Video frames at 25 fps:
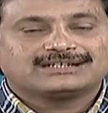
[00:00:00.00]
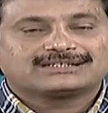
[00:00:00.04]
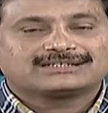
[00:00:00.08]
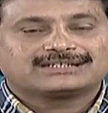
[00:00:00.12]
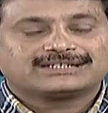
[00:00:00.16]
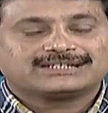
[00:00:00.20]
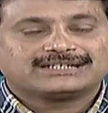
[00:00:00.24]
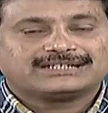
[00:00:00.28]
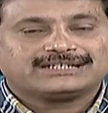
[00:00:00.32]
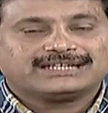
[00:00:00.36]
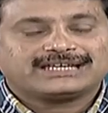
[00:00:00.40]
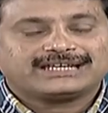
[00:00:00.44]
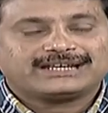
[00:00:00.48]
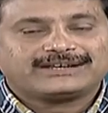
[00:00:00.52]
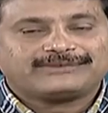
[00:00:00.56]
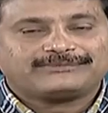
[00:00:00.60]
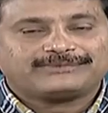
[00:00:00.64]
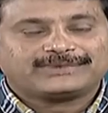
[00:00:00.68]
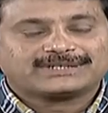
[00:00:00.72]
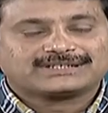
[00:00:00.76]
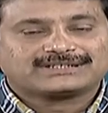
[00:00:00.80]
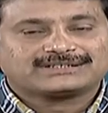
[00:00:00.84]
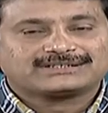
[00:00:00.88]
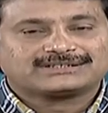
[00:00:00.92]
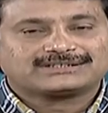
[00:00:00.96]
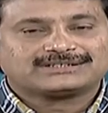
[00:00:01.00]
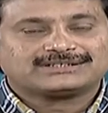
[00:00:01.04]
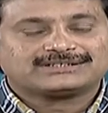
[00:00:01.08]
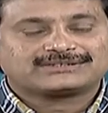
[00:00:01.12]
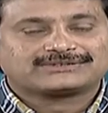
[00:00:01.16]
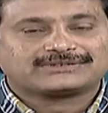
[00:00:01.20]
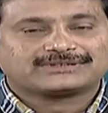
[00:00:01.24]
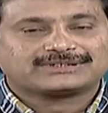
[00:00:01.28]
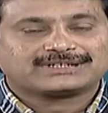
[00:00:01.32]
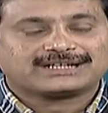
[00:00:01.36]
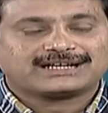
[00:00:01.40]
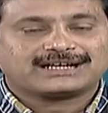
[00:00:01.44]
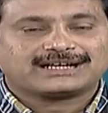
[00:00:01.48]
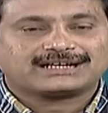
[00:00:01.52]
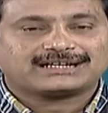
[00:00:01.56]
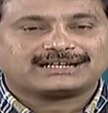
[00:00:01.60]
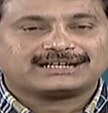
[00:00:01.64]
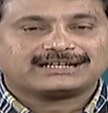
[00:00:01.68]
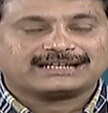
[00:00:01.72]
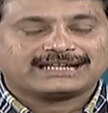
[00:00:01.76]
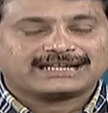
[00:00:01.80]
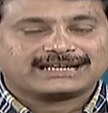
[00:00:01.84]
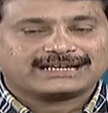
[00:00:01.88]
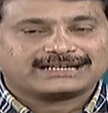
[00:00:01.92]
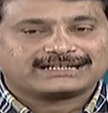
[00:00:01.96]
సో ఇయర్ ఇన్ఫెక్షన్స్
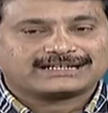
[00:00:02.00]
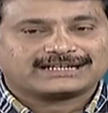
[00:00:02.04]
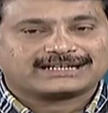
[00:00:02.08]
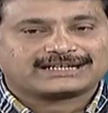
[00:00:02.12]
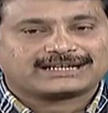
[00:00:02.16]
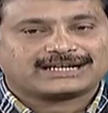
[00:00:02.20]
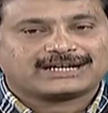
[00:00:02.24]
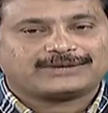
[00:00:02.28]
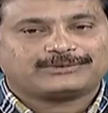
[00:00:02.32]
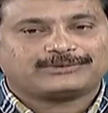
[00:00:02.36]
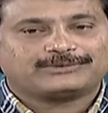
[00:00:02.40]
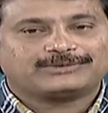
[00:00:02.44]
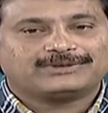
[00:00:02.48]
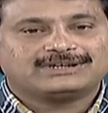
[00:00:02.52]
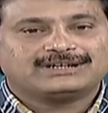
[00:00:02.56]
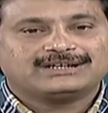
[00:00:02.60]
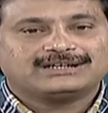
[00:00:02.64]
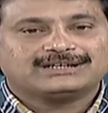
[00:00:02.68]
స్వతహాగా డైరెక్ట్గా రావు